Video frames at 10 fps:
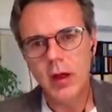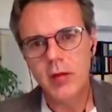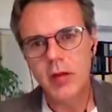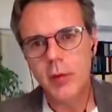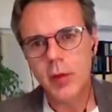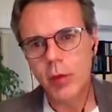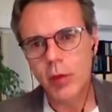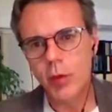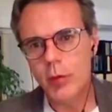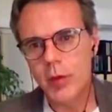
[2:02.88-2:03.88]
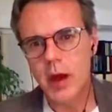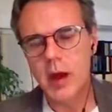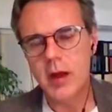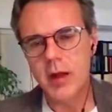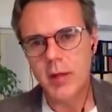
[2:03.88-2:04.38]
es la obtención de un
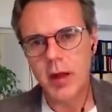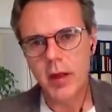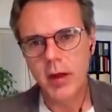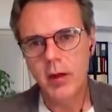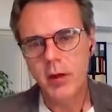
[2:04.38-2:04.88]
mineral llamada,